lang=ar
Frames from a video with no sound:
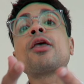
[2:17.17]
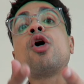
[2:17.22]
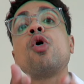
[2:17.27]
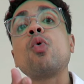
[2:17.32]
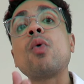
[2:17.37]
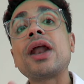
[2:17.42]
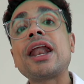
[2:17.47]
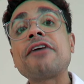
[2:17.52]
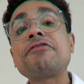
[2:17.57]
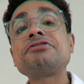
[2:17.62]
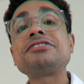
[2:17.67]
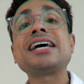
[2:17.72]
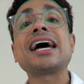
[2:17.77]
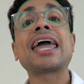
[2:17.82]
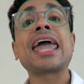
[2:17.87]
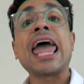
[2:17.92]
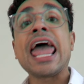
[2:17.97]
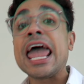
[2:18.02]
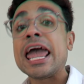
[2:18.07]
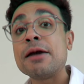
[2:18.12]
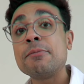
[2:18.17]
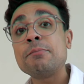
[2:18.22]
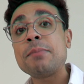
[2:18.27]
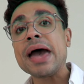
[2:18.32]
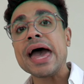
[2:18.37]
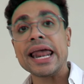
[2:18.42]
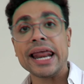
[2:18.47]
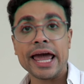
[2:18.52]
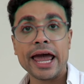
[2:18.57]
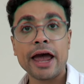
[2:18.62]
هو نفسك
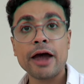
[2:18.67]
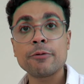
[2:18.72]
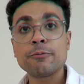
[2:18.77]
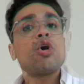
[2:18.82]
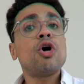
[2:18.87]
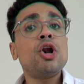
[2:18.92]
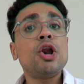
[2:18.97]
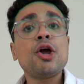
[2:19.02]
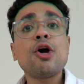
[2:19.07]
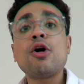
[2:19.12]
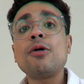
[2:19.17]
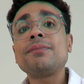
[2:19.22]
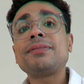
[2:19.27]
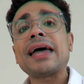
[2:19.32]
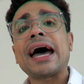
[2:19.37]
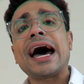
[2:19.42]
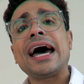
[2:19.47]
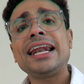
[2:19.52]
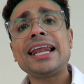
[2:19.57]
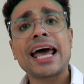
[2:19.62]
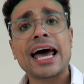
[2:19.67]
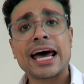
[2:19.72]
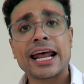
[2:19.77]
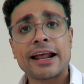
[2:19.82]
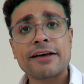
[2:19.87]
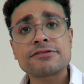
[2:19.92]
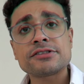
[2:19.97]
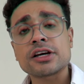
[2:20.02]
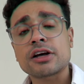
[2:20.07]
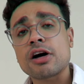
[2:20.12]
امبارح كل يوم تعلي
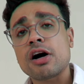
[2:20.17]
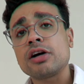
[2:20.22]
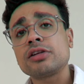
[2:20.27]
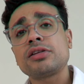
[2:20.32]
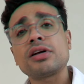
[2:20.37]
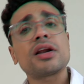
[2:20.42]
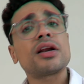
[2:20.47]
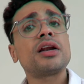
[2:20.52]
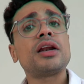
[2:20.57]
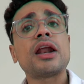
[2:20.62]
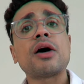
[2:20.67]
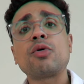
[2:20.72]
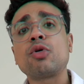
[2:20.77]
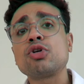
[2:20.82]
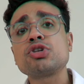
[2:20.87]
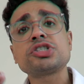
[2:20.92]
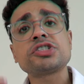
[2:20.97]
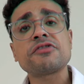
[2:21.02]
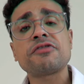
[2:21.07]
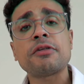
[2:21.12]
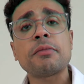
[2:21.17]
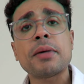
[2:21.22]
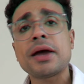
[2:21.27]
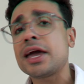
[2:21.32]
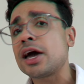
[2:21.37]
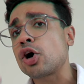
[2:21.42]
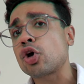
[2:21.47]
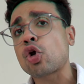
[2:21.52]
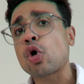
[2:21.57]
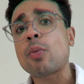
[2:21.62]
على نفسك اكتر لو نص في
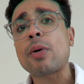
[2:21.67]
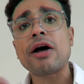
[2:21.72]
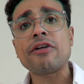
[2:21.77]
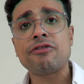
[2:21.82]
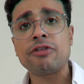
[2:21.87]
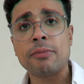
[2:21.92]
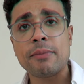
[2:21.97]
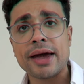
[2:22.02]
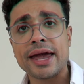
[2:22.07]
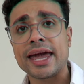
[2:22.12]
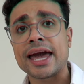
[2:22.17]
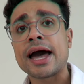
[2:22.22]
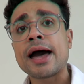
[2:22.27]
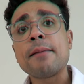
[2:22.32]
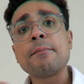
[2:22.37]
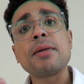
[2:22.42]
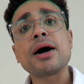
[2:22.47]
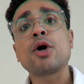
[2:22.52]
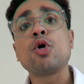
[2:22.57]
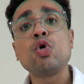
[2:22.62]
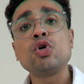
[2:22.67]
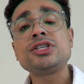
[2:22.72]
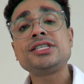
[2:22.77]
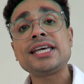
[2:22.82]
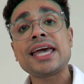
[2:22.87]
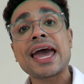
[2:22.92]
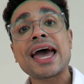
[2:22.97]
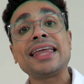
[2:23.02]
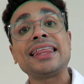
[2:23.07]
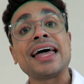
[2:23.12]
المية ربع في المية مجهود
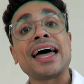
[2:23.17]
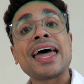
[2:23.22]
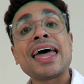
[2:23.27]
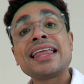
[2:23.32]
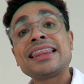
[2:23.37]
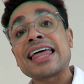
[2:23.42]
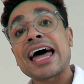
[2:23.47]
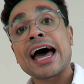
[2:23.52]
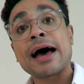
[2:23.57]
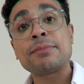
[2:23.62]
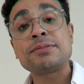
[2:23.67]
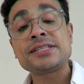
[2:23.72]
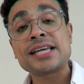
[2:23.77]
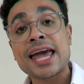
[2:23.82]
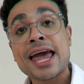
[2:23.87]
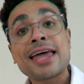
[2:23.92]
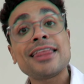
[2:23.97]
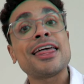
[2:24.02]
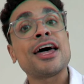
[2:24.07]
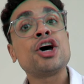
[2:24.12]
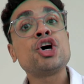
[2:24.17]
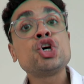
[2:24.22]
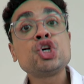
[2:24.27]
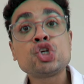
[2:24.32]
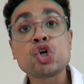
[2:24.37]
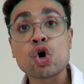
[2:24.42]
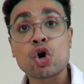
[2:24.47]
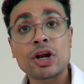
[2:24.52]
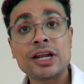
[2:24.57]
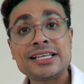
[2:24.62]
زيادة تعب زيادة
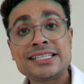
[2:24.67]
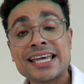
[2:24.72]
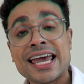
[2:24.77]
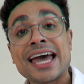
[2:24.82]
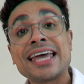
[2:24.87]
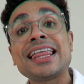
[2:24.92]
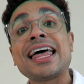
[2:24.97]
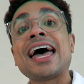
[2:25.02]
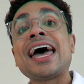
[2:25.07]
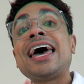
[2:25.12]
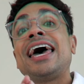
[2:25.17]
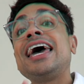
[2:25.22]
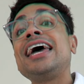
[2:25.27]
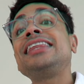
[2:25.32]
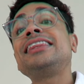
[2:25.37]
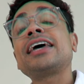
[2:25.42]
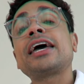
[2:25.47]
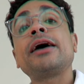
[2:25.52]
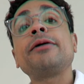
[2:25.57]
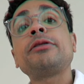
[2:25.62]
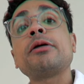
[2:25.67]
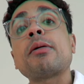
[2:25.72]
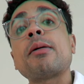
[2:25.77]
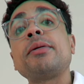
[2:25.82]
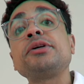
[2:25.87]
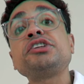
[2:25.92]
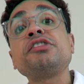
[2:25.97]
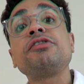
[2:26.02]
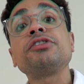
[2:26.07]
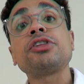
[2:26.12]
شغل زيادة انت كده بتبقى
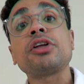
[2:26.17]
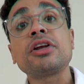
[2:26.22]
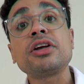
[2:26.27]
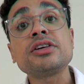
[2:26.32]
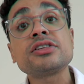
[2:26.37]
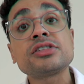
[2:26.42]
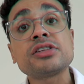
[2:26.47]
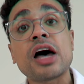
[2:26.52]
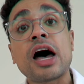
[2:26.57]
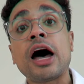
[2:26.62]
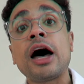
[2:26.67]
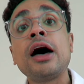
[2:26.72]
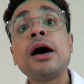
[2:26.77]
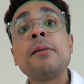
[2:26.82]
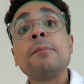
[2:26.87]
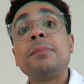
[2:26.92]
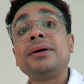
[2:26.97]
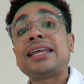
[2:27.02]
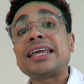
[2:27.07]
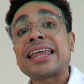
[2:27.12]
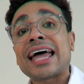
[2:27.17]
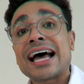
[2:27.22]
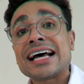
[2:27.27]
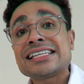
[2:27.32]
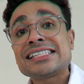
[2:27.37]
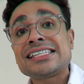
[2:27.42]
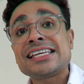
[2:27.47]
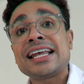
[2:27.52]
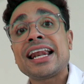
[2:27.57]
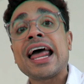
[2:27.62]
ماشي في الطريق الصح
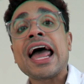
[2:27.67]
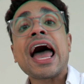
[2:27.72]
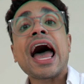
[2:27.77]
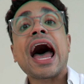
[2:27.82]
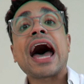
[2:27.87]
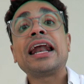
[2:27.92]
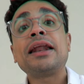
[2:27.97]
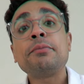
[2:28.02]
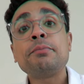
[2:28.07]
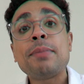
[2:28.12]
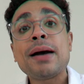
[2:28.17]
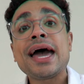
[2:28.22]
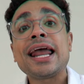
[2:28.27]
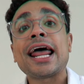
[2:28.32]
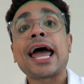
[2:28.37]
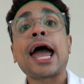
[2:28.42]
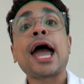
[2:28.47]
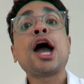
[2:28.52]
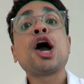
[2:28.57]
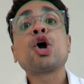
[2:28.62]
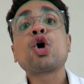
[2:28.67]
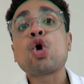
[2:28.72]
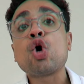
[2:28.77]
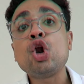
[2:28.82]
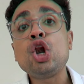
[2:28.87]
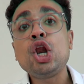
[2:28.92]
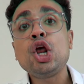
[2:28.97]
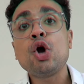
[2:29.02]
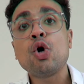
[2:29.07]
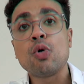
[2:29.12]
بتتحسن عن امبارح
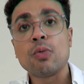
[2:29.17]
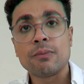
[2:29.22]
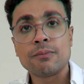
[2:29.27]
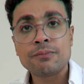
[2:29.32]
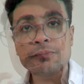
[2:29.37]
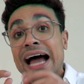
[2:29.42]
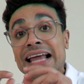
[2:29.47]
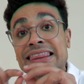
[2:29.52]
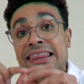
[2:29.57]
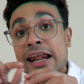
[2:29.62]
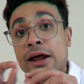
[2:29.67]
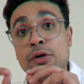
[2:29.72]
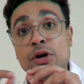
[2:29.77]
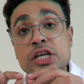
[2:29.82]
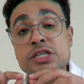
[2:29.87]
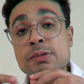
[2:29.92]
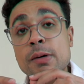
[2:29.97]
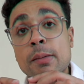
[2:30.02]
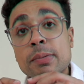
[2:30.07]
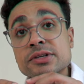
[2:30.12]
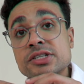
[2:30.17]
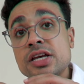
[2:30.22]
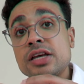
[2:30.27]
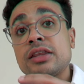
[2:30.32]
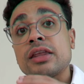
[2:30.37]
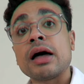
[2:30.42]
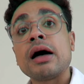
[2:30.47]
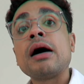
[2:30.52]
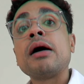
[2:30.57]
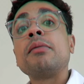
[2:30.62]
كل يوم حتى لو نسبه
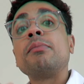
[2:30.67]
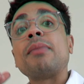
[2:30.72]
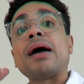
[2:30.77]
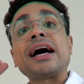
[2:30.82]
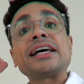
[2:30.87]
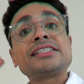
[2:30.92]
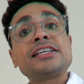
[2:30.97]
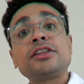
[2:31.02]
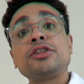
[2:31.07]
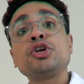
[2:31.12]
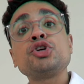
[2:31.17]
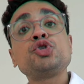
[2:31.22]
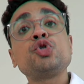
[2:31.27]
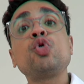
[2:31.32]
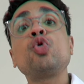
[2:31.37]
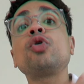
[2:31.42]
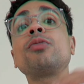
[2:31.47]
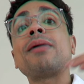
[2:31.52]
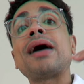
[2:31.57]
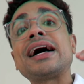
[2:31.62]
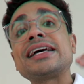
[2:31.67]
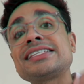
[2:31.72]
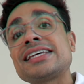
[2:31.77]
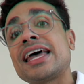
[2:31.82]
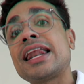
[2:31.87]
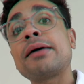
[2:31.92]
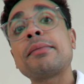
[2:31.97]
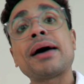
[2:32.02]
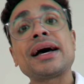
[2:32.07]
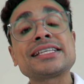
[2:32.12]
بسيطه مع ست شهور مع
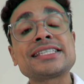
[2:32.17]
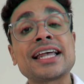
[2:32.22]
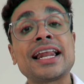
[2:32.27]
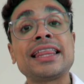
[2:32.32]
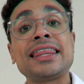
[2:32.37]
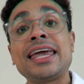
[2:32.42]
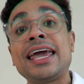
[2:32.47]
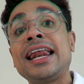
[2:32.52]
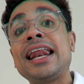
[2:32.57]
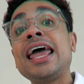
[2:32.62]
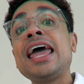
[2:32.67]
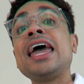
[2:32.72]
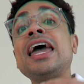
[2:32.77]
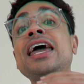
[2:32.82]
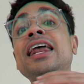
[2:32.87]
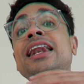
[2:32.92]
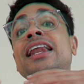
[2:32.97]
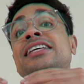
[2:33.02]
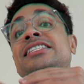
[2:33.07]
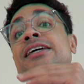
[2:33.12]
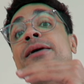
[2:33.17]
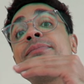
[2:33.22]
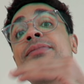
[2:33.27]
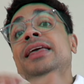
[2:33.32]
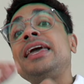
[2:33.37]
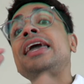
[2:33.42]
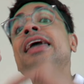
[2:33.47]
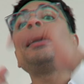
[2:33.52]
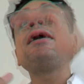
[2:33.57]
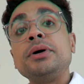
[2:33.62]
سنه مع سنتين النسب
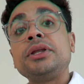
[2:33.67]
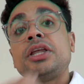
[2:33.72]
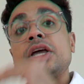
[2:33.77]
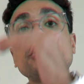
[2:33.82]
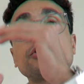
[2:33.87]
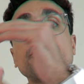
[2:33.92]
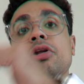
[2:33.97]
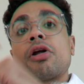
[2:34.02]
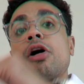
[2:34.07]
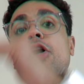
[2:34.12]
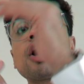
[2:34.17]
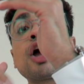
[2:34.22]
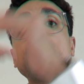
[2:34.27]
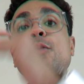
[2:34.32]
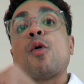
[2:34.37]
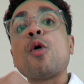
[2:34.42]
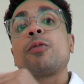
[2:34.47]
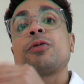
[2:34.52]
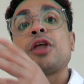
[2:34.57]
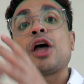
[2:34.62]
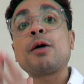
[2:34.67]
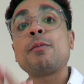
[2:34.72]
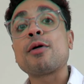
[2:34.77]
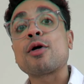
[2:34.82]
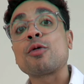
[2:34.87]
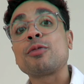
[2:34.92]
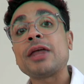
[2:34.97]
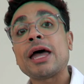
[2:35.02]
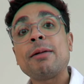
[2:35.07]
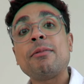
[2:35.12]
دي بتتراكم
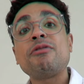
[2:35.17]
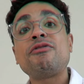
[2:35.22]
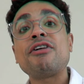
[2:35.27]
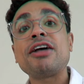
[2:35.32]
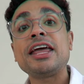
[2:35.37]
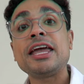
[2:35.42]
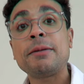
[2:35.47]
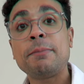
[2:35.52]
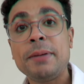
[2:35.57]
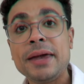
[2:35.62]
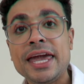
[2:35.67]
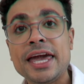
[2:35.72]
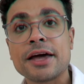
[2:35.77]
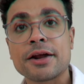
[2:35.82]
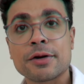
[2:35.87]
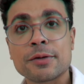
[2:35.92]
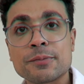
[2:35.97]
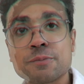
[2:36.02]
وبتكبر وبتعمل فرق كبير